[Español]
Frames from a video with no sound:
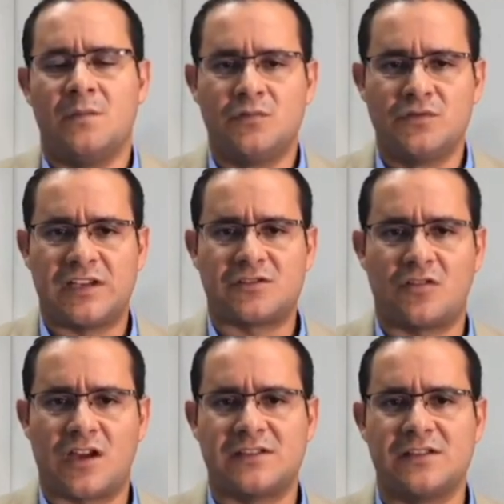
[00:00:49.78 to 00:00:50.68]
muchas
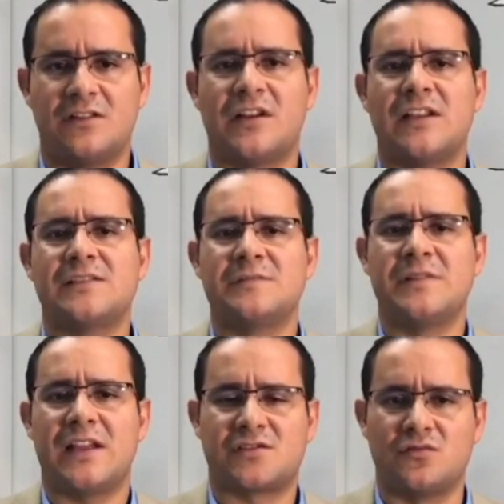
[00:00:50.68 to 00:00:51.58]
ocasiones me han
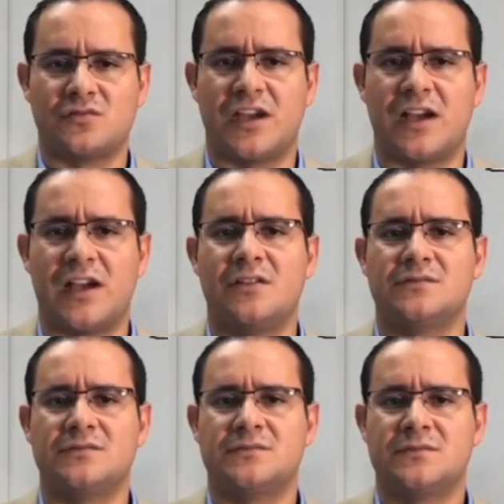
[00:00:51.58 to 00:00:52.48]
escuchado